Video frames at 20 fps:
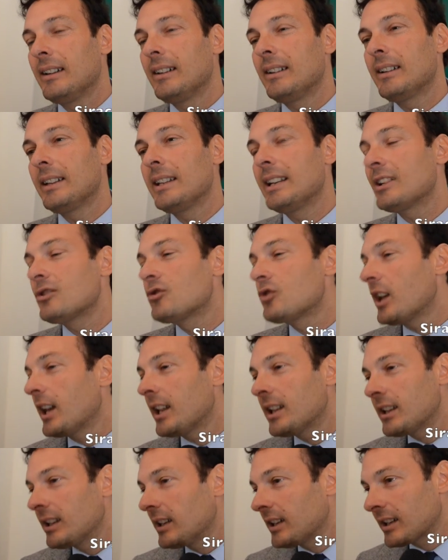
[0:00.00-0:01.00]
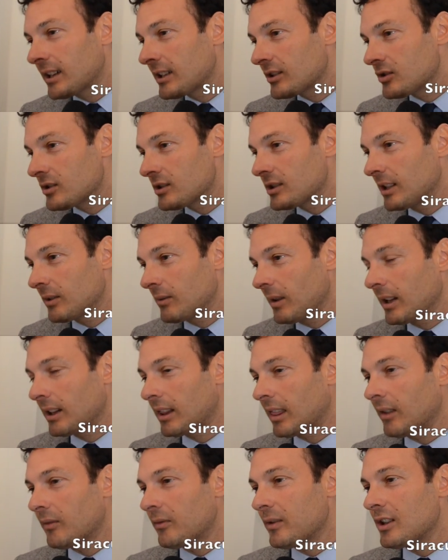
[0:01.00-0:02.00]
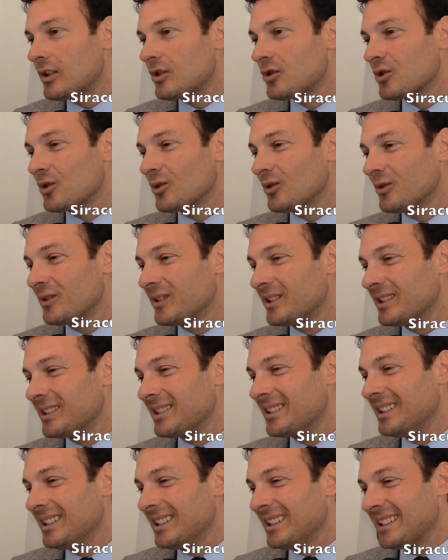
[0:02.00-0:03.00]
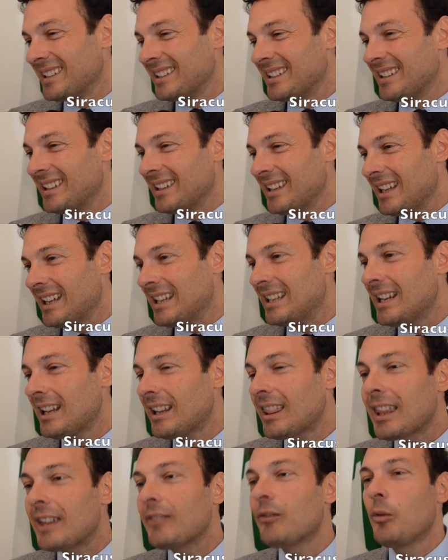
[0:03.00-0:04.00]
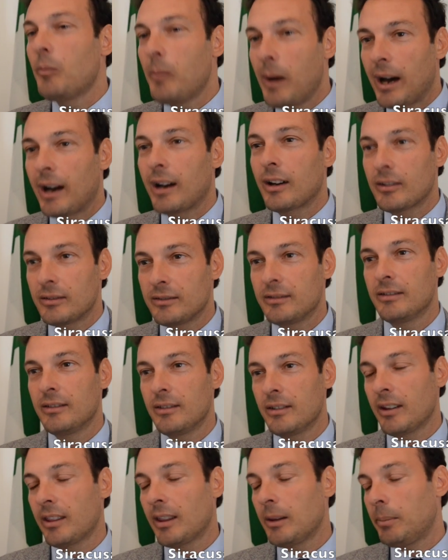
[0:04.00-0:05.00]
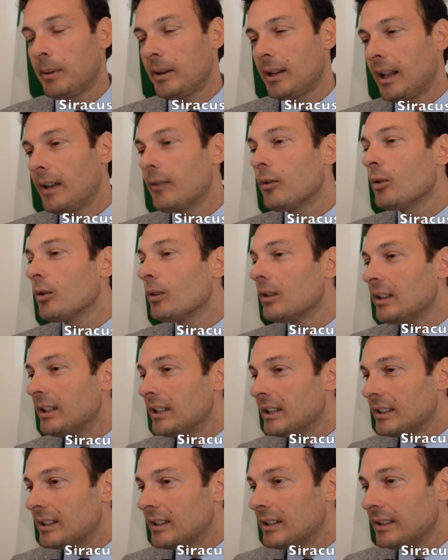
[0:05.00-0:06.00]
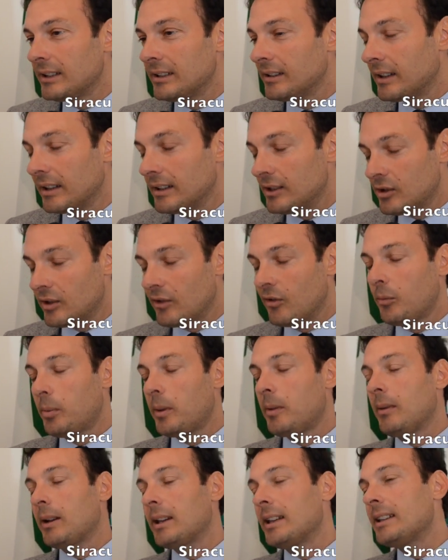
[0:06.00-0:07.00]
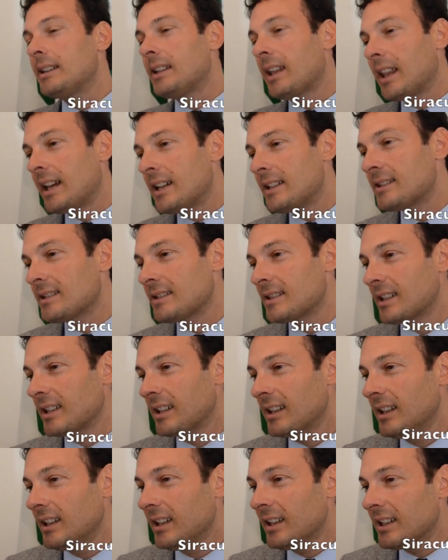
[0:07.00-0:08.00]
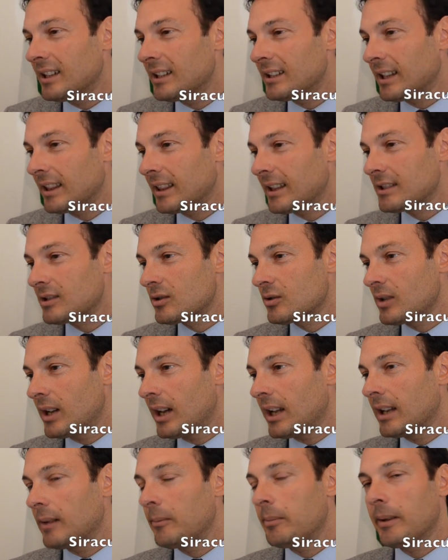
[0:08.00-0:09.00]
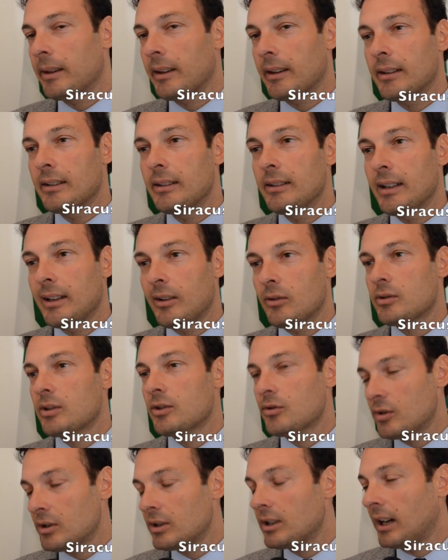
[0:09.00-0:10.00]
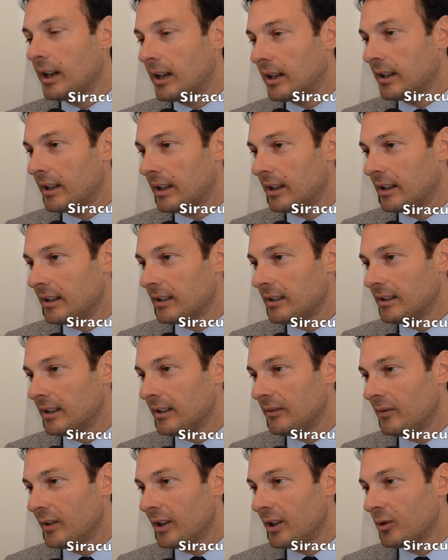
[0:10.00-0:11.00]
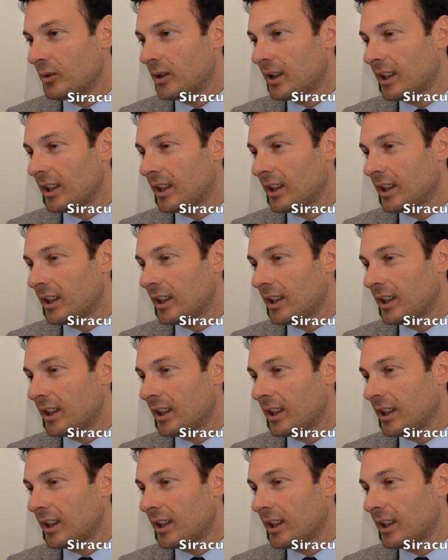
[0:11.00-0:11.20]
eh, in agenda che ci sia un'altra fiction eh, in arrivo, ma eh, ripetevo, vi dicevo prima, l'interesse internazionale per la nostra città è davvero in